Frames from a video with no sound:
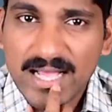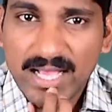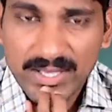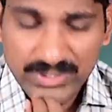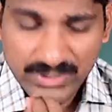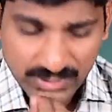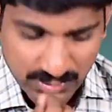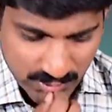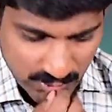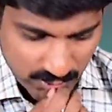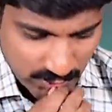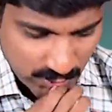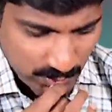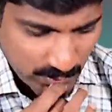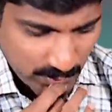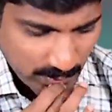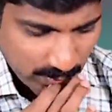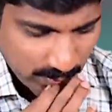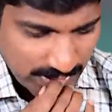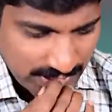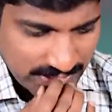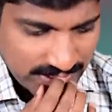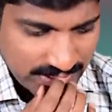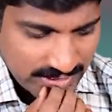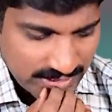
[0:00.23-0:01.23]
ஐயோ
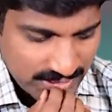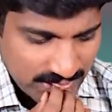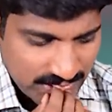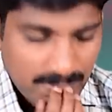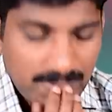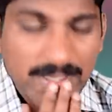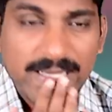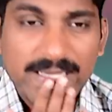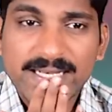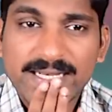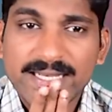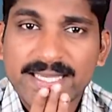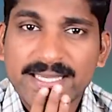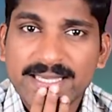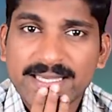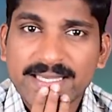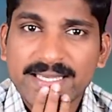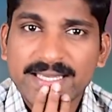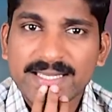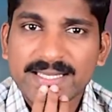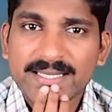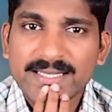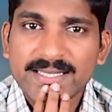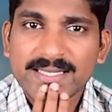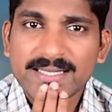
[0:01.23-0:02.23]
பதட்டமாக இருக்கே
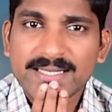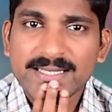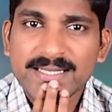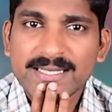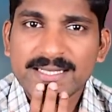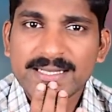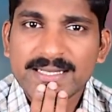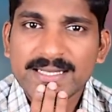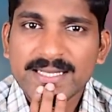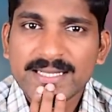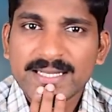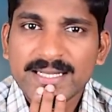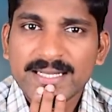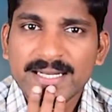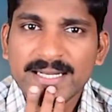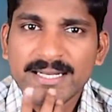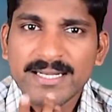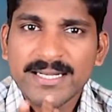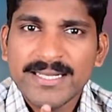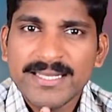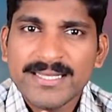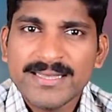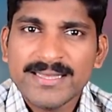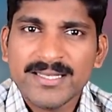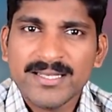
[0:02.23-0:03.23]

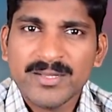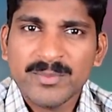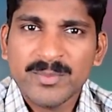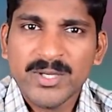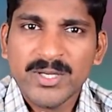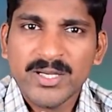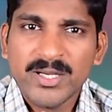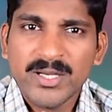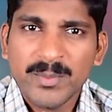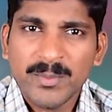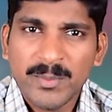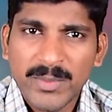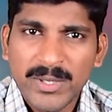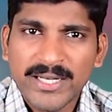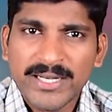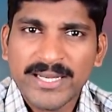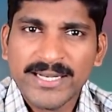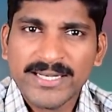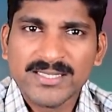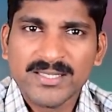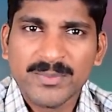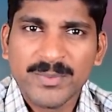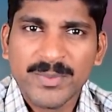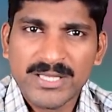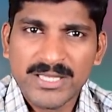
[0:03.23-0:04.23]
நேற்று நம்ம
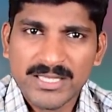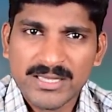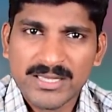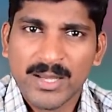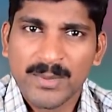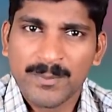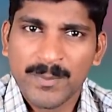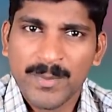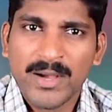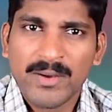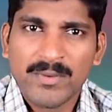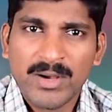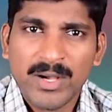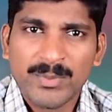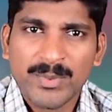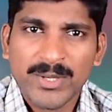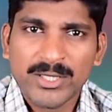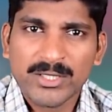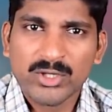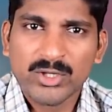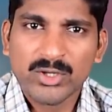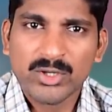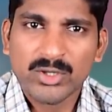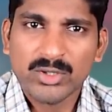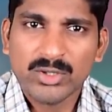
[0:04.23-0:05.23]
பில்கேட்ஸை பற்றி தப்பாவா
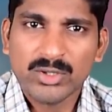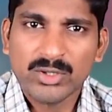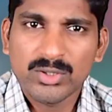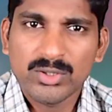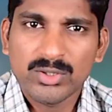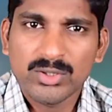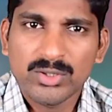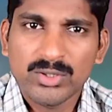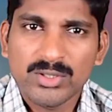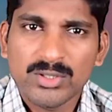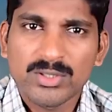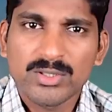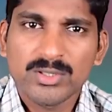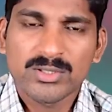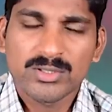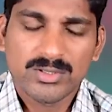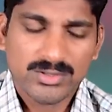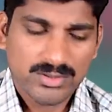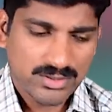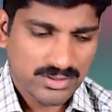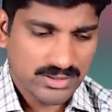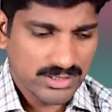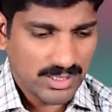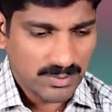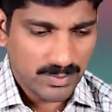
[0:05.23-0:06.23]
பார்த்தோம்
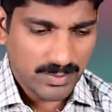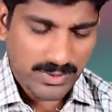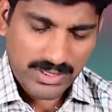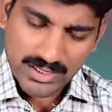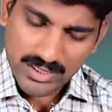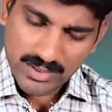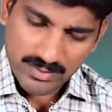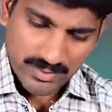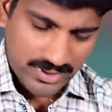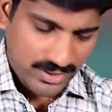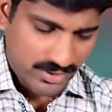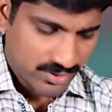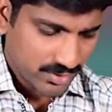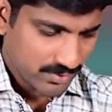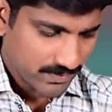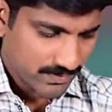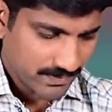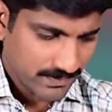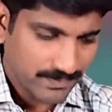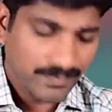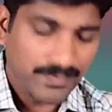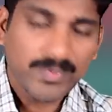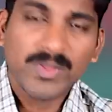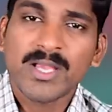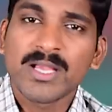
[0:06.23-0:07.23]
தப்பாக தான் பார்த்தோம்
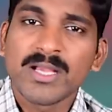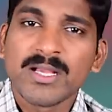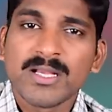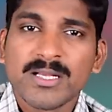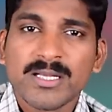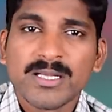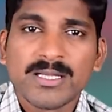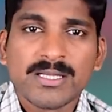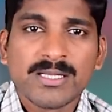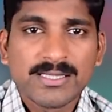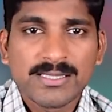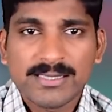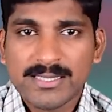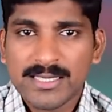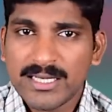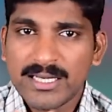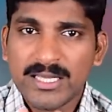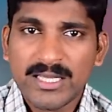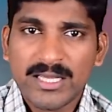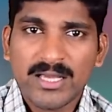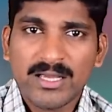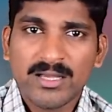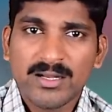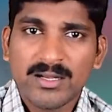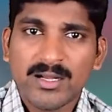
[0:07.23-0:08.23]

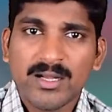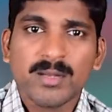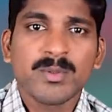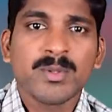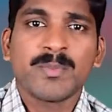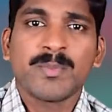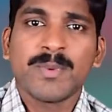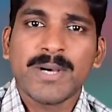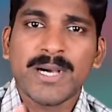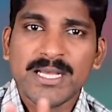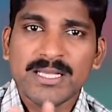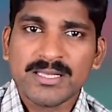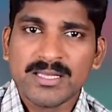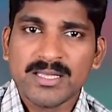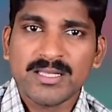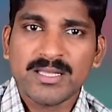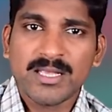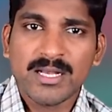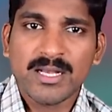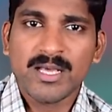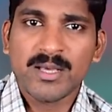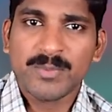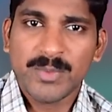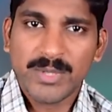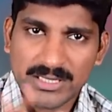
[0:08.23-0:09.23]
சரிங்க நம்ம பார்த்தது
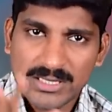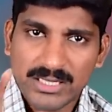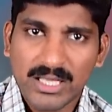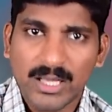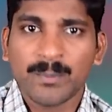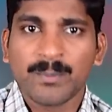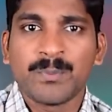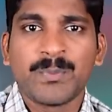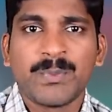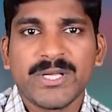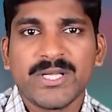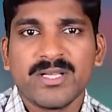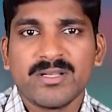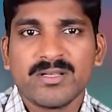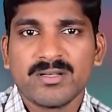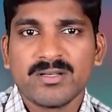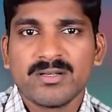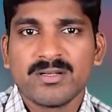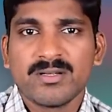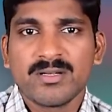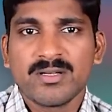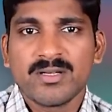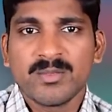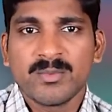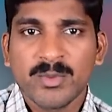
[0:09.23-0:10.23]
எல்லாமே தப்பு
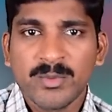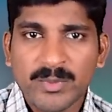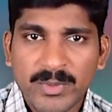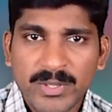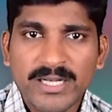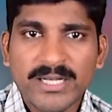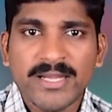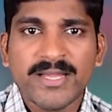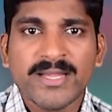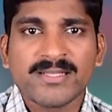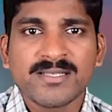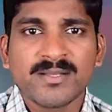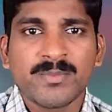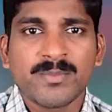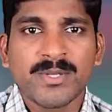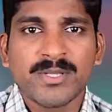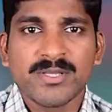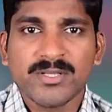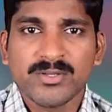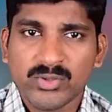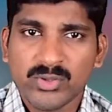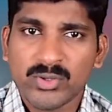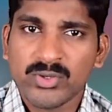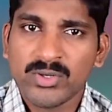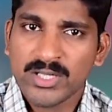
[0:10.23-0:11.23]
நம்ம பில்கேட்ஸை
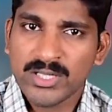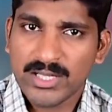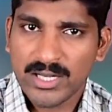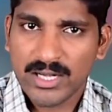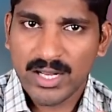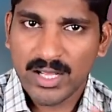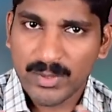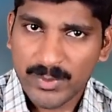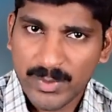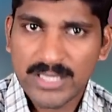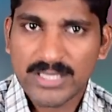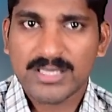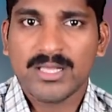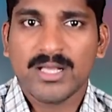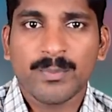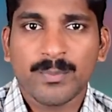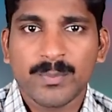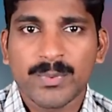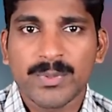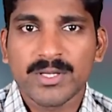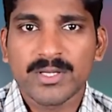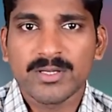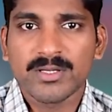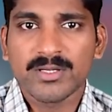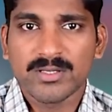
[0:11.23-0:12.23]
பற்றி சொன்னது எல்லாமே
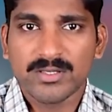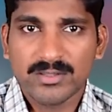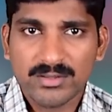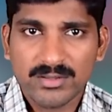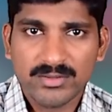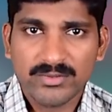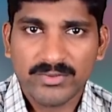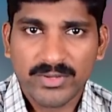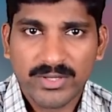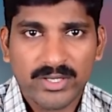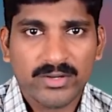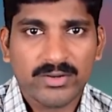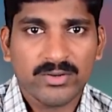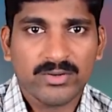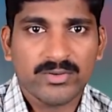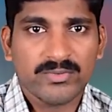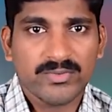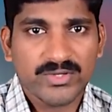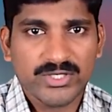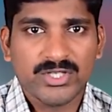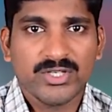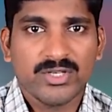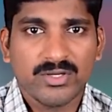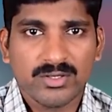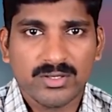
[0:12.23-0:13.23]
தப்பு இது வேறொரு
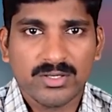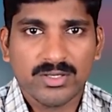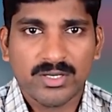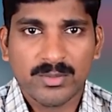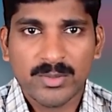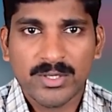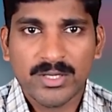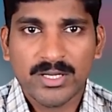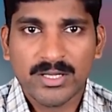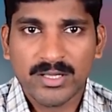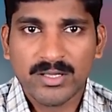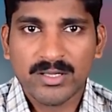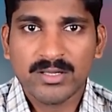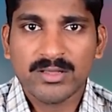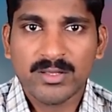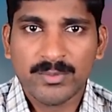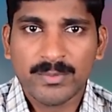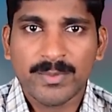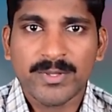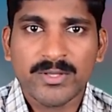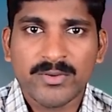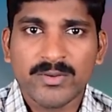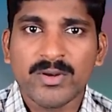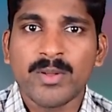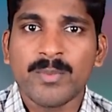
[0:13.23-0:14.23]
விஷயம் நம்ம இன்றைக்கி இந்த
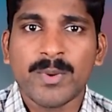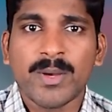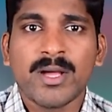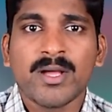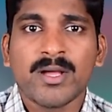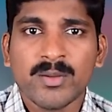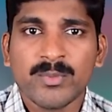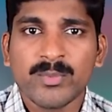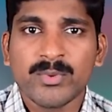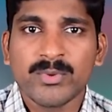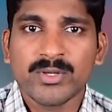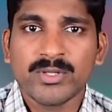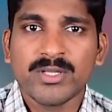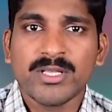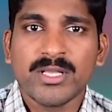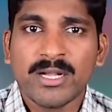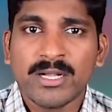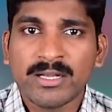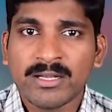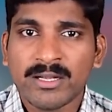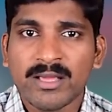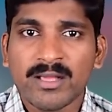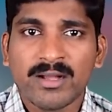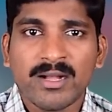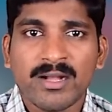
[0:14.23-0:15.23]
பதிவில் பார்க்க போகிறது
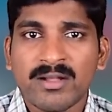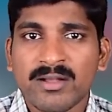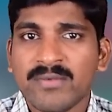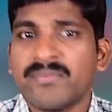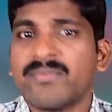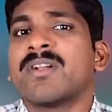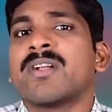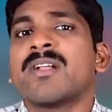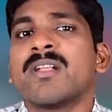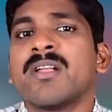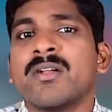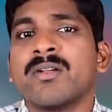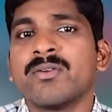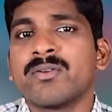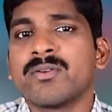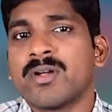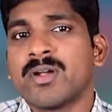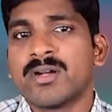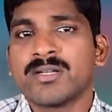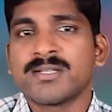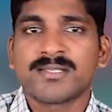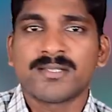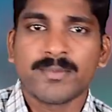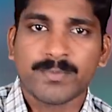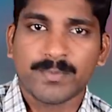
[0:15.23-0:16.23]
என்டையராக டிஃப்ரெண்ட்டான ஒரு
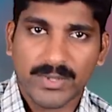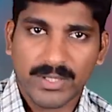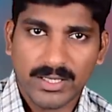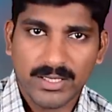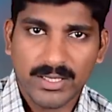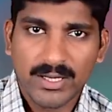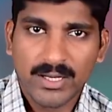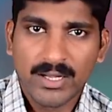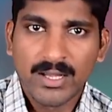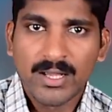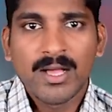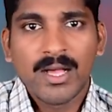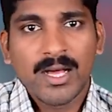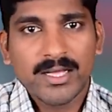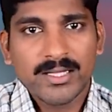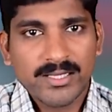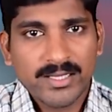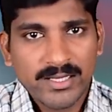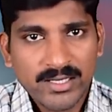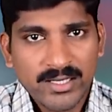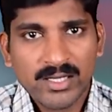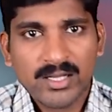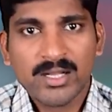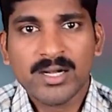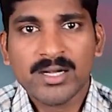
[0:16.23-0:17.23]
கான்செப்ட் அது
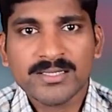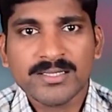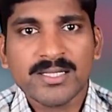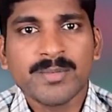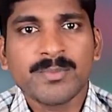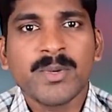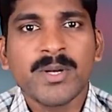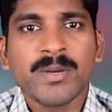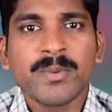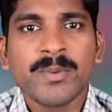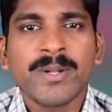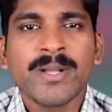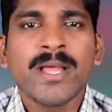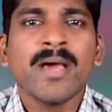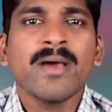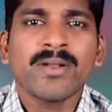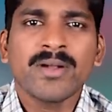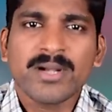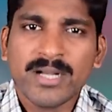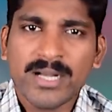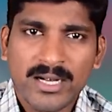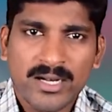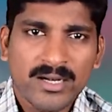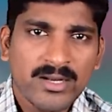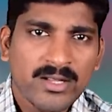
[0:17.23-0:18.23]
என்ன கான்செப்ட் அப்படின்னா
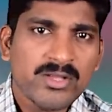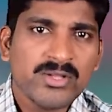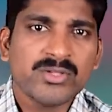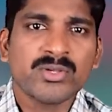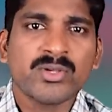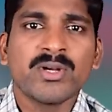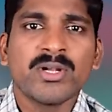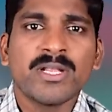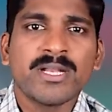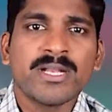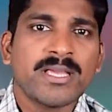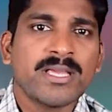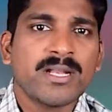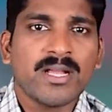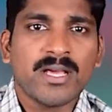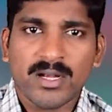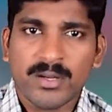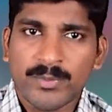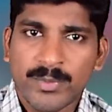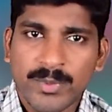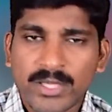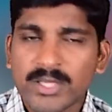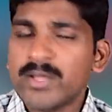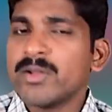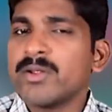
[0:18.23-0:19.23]
அவர் நல்லது சொல்லியிருக்கிறார்
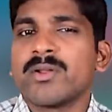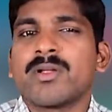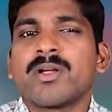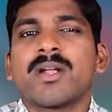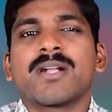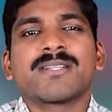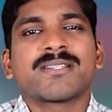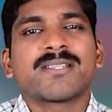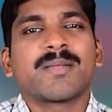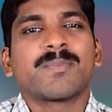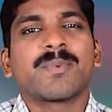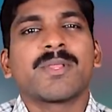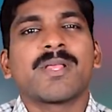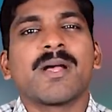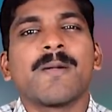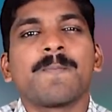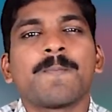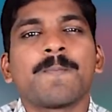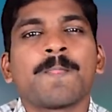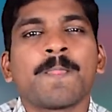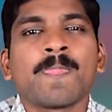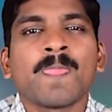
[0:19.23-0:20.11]
அப்படிங்கிற ஒரு கான்செப்ட் தான்